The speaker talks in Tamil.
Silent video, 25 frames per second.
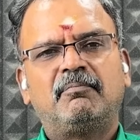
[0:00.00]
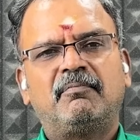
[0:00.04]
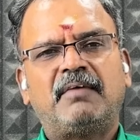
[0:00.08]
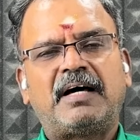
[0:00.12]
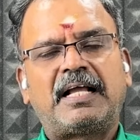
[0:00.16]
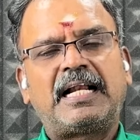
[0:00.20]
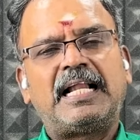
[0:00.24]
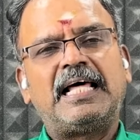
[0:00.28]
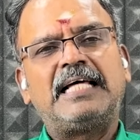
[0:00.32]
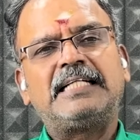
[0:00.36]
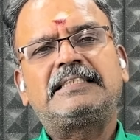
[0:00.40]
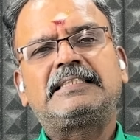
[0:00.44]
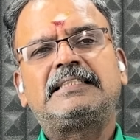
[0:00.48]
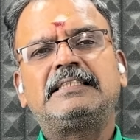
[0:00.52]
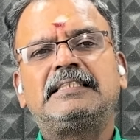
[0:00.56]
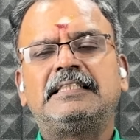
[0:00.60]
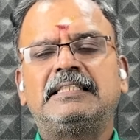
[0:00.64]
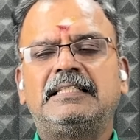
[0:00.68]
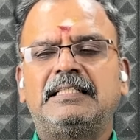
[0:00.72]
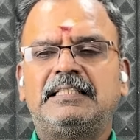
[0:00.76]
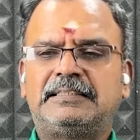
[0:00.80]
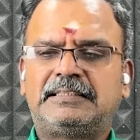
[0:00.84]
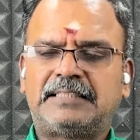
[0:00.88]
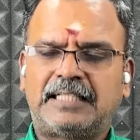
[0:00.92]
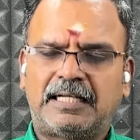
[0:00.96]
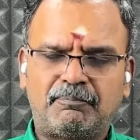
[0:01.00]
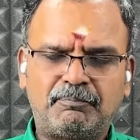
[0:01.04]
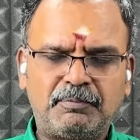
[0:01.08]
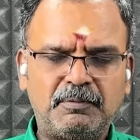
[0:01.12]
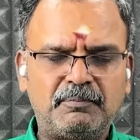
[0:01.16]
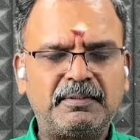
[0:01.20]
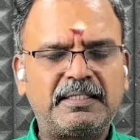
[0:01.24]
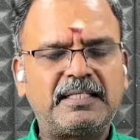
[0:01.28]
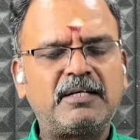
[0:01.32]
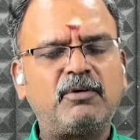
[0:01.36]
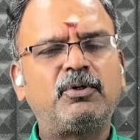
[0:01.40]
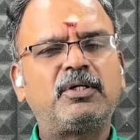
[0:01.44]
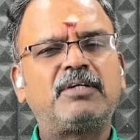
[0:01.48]
வரலாற்று
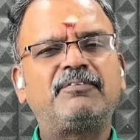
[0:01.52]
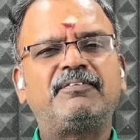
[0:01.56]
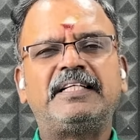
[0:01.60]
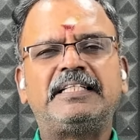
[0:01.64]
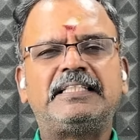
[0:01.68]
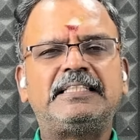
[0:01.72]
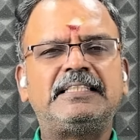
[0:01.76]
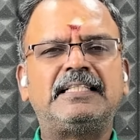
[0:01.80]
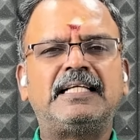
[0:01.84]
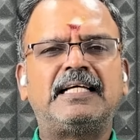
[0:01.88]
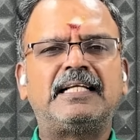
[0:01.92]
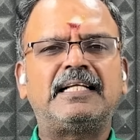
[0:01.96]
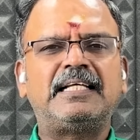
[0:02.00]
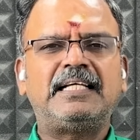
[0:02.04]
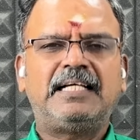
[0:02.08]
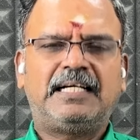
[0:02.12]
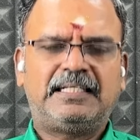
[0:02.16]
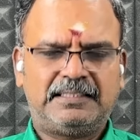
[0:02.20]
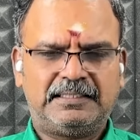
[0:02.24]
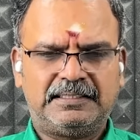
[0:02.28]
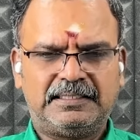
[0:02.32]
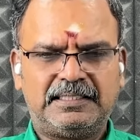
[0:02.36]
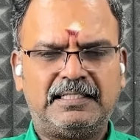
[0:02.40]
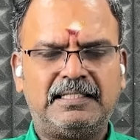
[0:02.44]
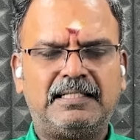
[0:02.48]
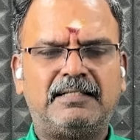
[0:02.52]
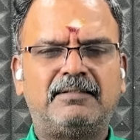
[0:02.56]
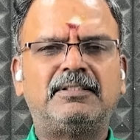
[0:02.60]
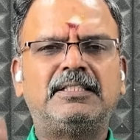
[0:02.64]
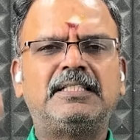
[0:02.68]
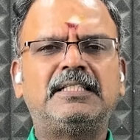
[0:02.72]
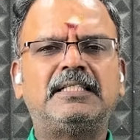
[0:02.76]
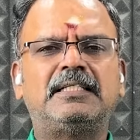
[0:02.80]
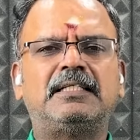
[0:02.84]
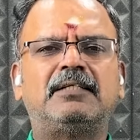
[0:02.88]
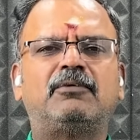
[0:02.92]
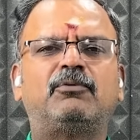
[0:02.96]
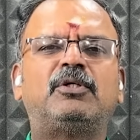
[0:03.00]
சிறப்புமிக்க ஒரு வெற்றி தானே அதை தான்
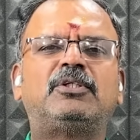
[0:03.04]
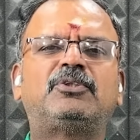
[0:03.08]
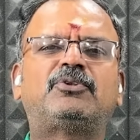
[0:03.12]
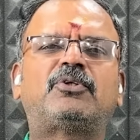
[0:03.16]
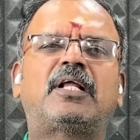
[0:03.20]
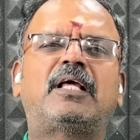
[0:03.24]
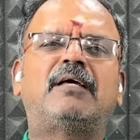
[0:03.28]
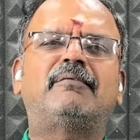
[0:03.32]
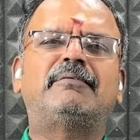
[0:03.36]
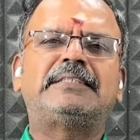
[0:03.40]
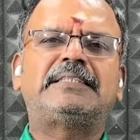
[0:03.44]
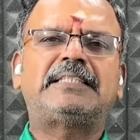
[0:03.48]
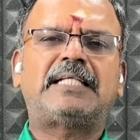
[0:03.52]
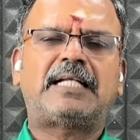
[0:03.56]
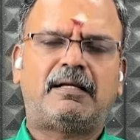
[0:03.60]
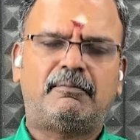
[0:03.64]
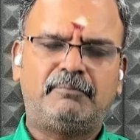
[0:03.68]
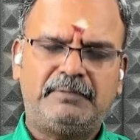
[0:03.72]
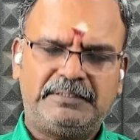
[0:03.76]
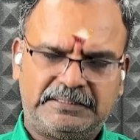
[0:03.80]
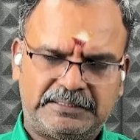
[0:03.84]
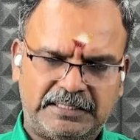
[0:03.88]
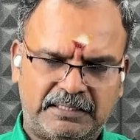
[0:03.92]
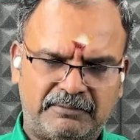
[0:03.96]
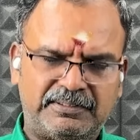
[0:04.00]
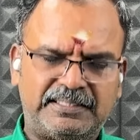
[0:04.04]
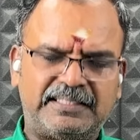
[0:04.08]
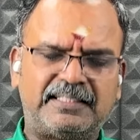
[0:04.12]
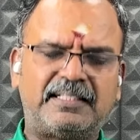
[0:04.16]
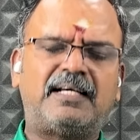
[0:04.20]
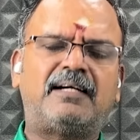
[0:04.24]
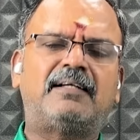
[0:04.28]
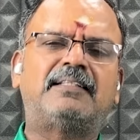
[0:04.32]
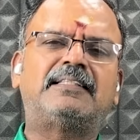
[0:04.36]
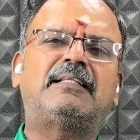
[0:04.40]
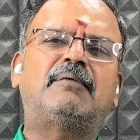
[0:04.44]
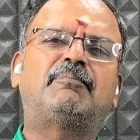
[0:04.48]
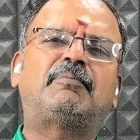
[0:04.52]
வந்து உள்துறை அமைச்சர் அமித்ஷாவும் இதை
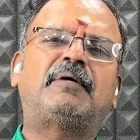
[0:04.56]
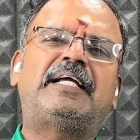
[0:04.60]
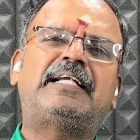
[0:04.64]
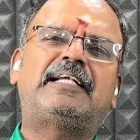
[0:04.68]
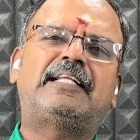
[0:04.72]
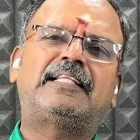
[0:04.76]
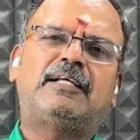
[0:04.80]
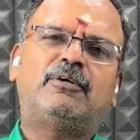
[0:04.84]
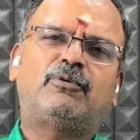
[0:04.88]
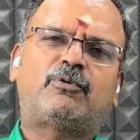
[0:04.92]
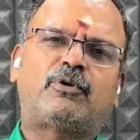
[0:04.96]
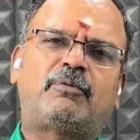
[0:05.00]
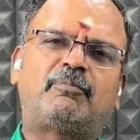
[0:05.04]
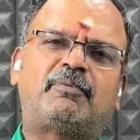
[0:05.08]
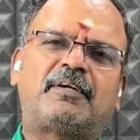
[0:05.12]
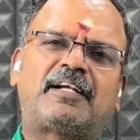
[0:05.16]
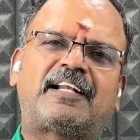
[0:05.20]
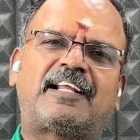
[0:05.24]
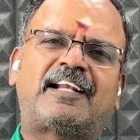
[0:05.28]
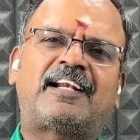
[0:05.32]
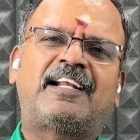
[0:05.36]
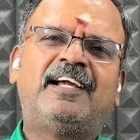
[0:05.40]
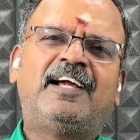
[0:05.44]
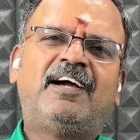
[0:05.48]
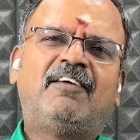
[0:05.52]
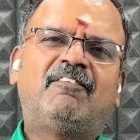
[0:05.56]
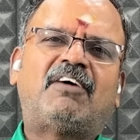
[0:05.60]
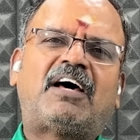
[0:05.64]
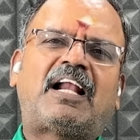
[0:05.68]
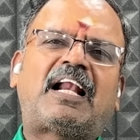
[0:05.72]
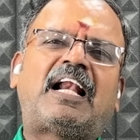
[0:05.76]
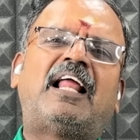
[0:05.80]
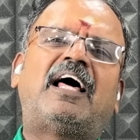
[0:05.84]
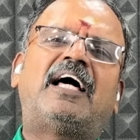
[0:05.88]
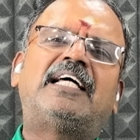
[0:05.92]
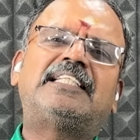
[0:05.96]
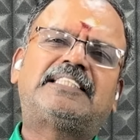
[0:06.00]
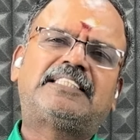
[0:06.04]
அந்த பாயிண்ட்டை தான் குறிப்பிடுறார்
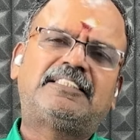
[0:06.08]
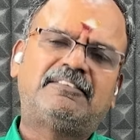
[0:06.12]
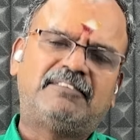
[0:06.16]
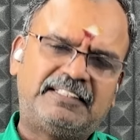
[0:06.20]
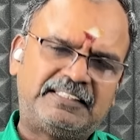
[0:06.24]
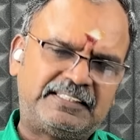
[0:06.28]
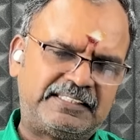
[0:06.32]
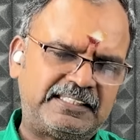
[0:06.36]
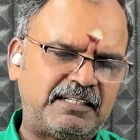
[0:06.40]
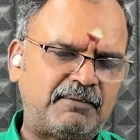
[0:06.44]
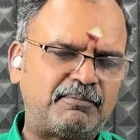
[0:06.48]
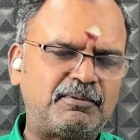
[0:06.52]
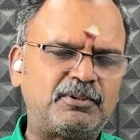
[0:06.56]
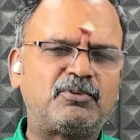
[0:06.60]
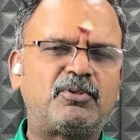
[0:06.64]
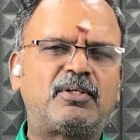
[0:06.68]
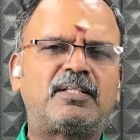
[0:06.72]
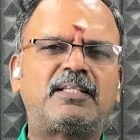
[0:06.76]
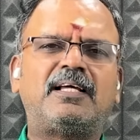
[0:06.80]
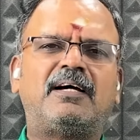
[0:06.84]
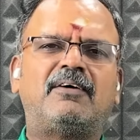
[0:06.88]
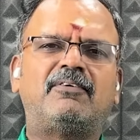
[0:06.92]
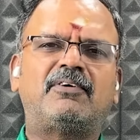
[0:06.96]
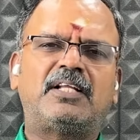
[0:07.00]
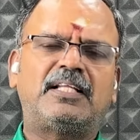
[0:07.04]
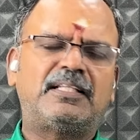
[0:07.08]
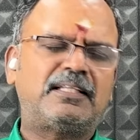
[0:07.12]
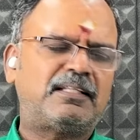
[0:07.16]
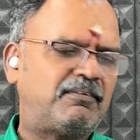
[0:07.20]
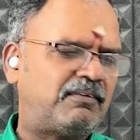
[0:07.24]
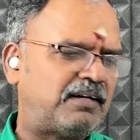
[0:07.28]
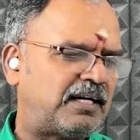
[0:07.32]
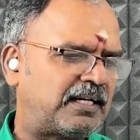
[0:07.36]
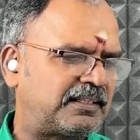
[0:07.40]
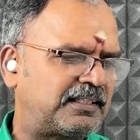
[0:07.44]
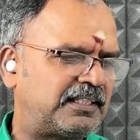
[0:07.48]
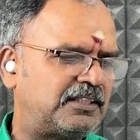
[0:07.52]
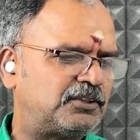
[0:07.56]
வரலாற்று வெற்றி அப்படின்னு சொல்லி தான் அவர் அந்த
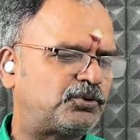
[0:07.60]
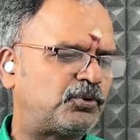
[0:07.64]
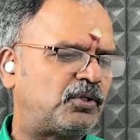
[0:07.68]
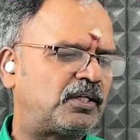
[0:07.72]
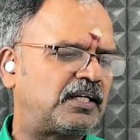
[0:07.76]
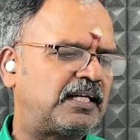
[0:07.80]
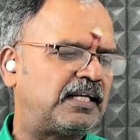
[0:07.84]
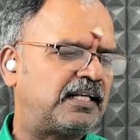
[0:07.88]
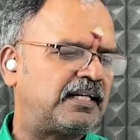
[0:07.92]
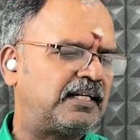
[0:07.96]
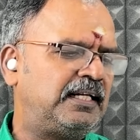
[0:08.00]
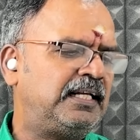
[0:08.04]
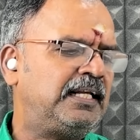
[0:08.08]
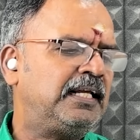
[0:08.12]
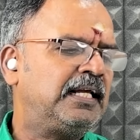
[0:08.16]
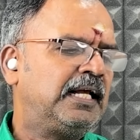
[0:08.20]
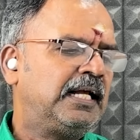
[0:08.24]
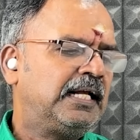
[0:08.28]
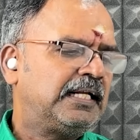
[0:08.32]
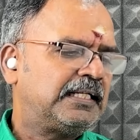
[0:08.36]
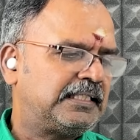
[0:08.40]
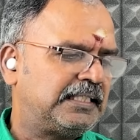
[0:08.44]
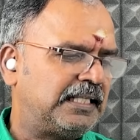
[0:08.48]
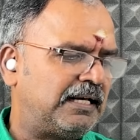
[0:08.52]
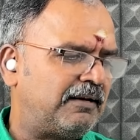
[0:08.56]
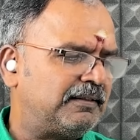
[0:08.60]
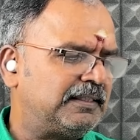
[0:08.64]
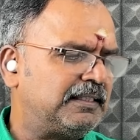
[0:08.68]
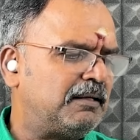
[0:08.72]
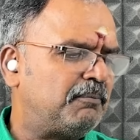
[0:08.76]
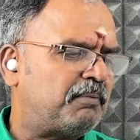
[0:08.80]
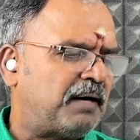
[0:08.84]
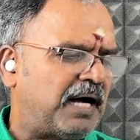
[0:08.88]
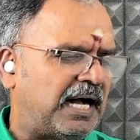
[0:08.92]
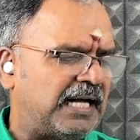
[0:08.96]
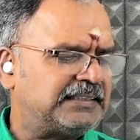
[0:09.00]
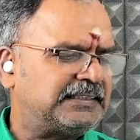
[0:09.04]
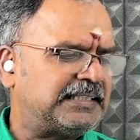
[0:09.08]
வார்த்தையை சொல்கிறாரு இதில் வந்து
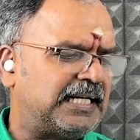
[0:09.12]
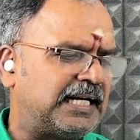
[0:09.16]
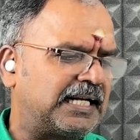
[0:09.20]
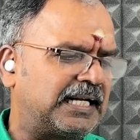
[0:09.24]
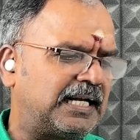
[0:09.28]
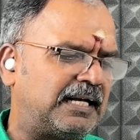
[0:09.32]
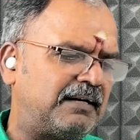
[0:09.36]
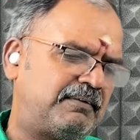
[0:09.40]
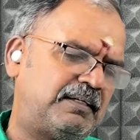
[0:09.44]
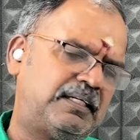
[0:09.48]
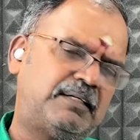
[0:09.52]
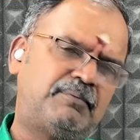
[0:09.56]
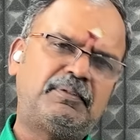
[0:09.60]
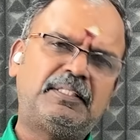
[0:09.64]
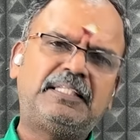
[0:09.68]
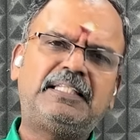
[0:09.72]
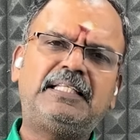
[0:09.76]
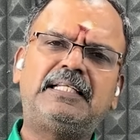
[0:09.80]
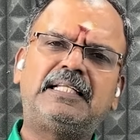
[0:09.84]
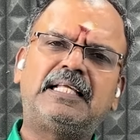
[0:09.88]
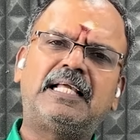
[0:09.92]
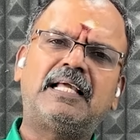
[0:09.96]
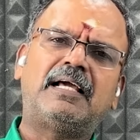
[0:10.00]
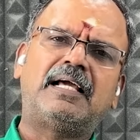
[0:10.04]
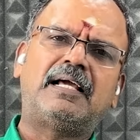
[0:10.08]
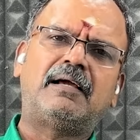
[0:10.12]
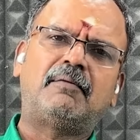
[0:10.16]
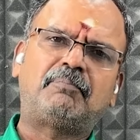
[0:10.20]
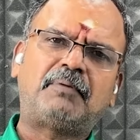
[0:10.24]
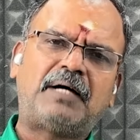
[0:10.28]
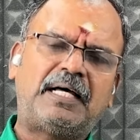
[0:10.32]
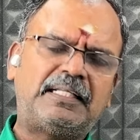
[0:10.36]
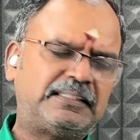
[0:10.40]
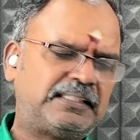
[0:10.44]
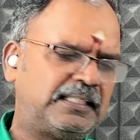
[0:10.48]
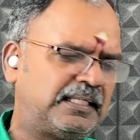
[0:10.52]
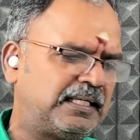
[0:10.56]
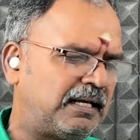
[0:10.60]
பாஜகவை பற்றி நீங்கள்
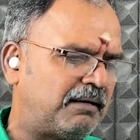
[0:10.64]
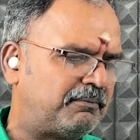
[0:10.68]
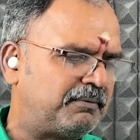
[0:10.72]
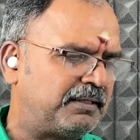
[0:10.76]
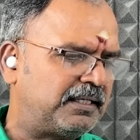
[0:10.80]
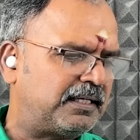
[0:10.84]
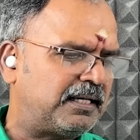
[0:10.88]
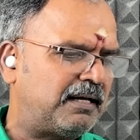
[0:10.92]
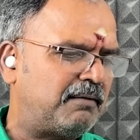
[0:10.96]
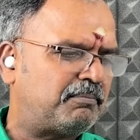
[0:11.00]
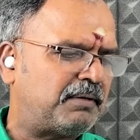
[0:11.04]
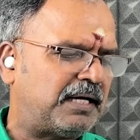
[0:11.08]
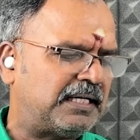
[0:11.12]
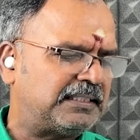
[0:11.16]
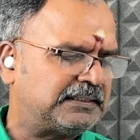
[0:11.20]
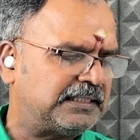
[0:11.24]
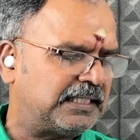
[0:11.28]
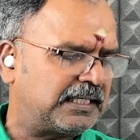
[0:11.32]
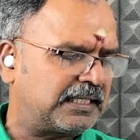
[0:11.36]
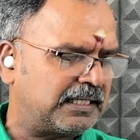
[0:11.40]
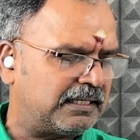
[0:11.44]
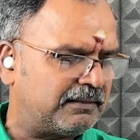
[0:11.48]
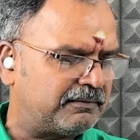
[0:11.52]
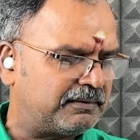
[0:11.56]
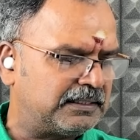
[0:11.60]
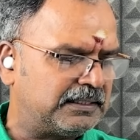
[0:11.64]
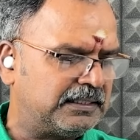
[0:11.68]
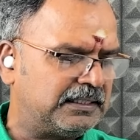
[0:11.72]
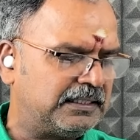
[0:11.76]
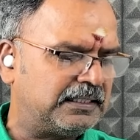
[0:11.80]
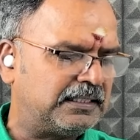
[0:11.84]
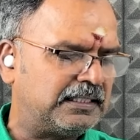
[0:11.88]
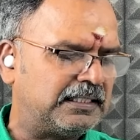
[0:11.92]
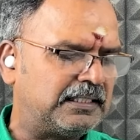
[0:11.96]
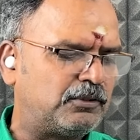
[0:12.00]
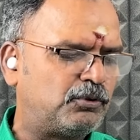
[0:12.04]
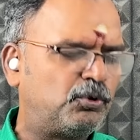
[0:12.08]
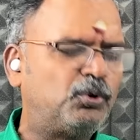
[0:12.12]
பார்த்தீங்க அப்படின்னா பாஜக வந்து
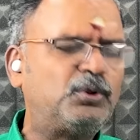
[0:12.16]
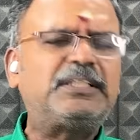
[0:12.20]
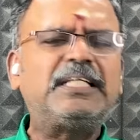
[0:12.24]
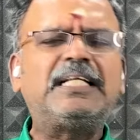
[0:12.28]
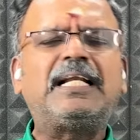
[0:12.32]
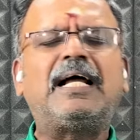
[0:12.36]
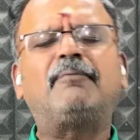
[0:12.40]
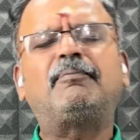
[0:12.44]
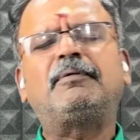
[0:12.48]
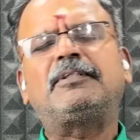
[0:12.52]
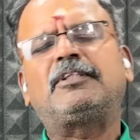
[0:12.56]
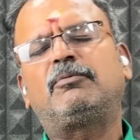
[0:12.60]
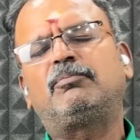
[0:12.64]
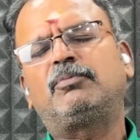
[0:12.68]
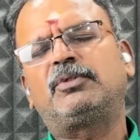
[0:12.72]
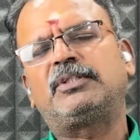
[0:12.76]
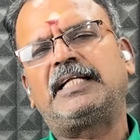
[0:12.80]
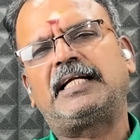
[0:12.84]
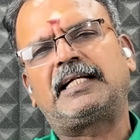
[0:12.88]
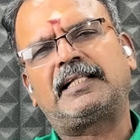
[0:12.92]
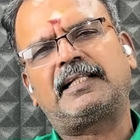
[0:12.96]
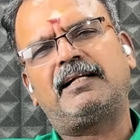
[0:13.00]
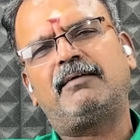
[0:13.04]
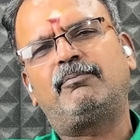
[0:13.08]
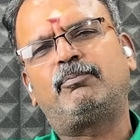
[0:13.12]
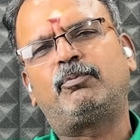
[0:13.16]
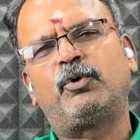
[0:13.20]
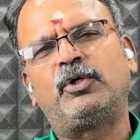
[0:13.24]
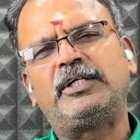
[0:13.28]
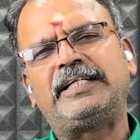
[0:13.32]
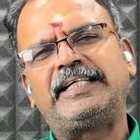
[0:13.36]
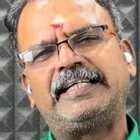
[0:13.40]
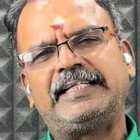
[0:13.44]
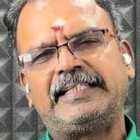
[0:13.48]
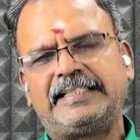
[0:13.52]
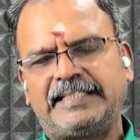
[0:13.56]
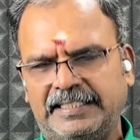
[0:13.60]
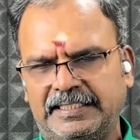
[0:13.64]
நூற்றி நாற்பத்தொம்பது இடத்துல
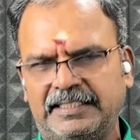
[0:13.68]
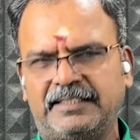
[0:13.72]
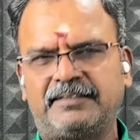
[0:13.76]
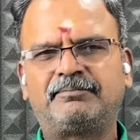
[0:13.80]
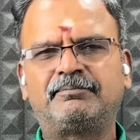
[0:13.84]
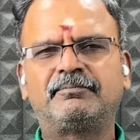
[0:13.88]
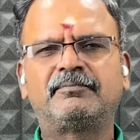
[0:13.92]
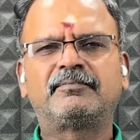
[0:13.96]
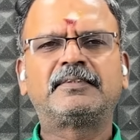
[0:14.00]
இட்டது